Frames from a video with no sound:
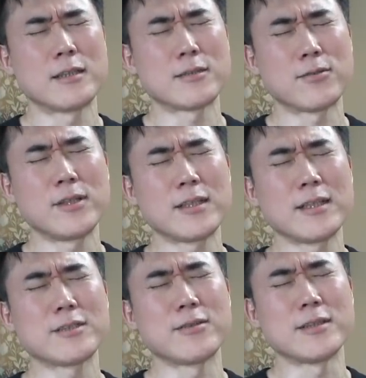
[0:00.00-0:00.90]
それに
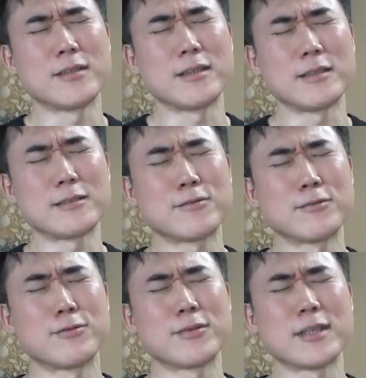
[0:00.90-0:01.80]
関してはですねすご
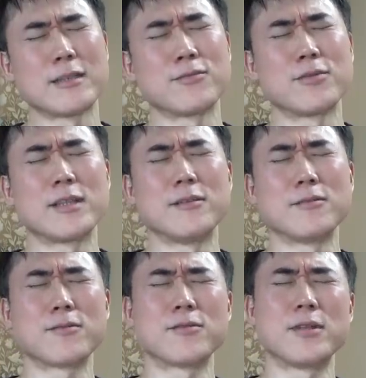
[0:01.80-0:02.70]
く僕賛同できる
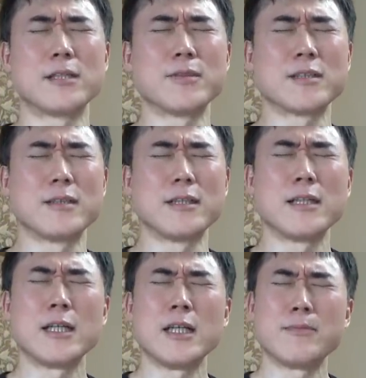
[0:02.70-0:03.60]
ところはありましたね。
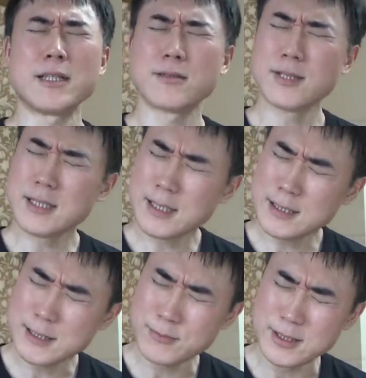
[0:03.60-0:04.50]
まあ、それに
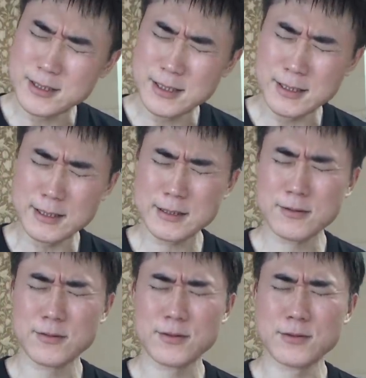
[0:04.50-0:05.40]
関してもですね
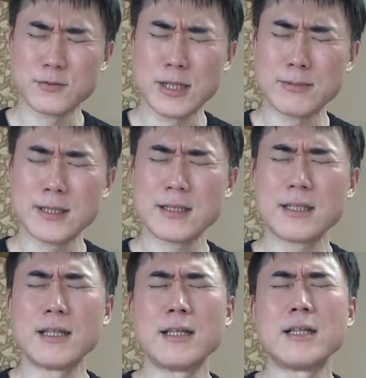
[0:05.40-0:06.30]
そのもう安倍
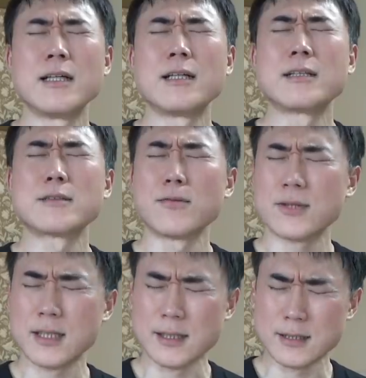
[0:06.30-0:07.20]
総
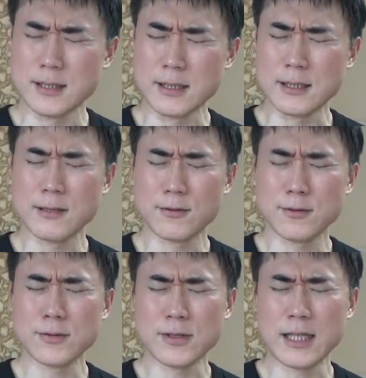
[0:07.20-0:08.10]
理がですねほ
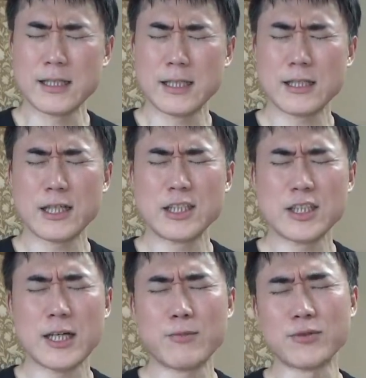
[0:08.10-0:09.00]
とんど海兵隊に
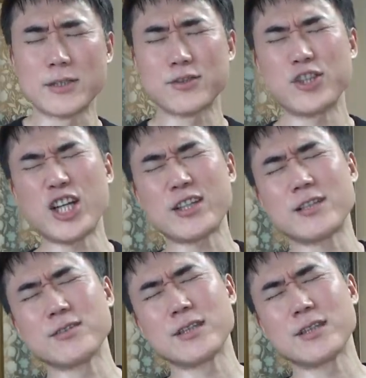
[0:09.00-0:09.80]
近いものを作り上げてるっ